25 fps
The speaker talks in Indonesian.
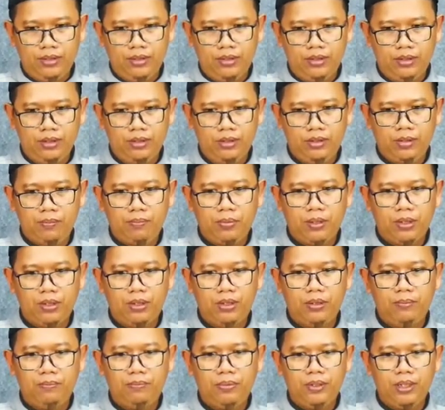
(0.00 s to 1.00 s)
Eh,
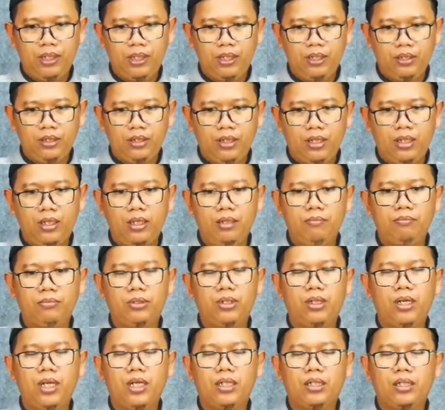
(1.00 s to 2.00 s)
tiba-tiba dalam
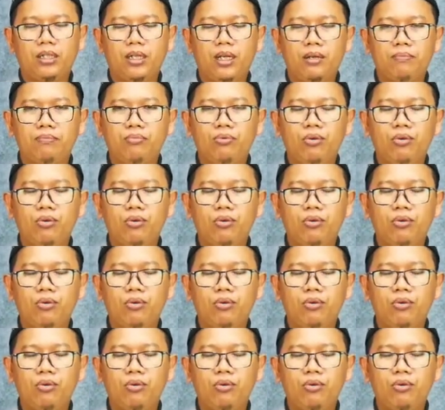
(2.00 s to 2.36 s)
tengah-tengah